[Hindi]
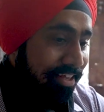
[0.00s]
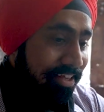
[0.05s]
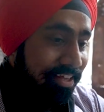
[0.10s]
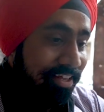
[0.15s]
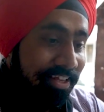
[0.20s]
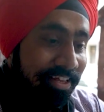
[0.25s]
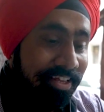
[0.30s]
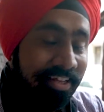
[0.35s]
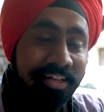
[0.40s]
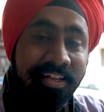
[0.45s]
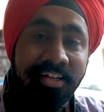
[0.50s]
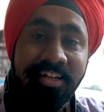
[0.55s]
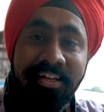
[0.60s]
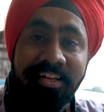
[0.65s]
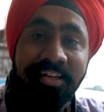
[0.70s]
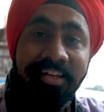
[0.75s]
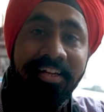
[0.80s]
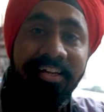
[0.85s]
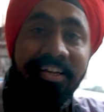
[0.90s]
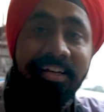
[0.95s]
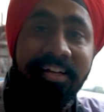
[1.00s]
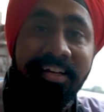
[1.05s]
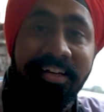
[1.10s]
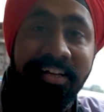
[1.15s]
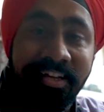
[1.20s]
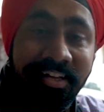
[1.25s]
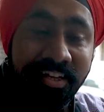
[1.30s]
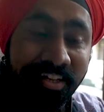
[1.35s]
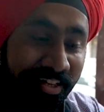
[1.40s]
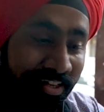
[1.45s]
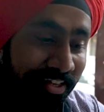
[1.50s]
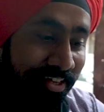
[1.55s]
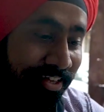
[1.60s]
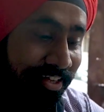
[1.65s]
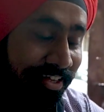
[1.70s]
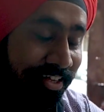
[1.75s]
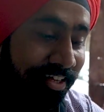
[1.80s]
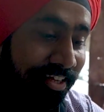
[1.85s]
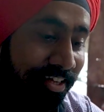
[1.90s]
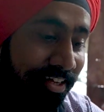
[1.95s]
कंफ्यूज होने की वजह से ना मैं अभी
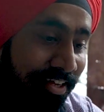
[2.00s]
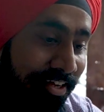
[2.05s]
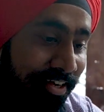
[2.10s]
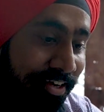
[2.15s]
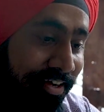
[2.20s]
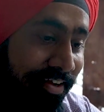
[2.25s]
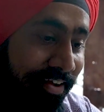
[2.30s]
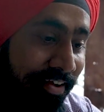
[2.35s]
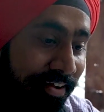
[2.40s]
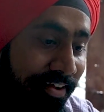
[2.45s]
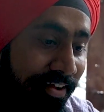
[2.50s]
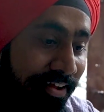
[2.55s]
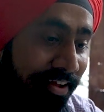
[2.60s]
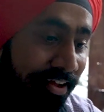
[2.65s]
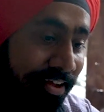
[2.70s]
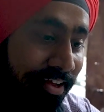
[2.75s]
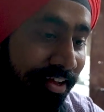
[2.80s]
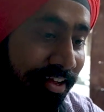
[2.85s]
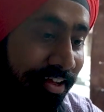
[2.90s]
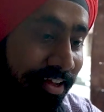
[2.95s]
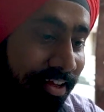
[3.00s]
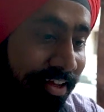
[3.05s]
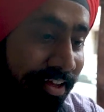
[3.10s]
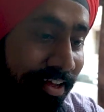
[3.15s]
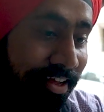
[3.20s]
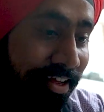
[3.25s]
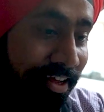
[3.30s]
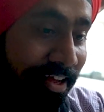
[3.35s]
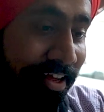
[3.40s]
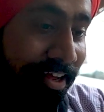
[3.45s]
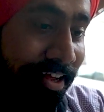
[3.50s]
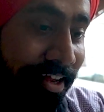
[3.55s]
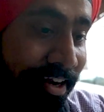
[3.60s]
तक बाइक को ना ढंग से अपनी वीडियो के अंदर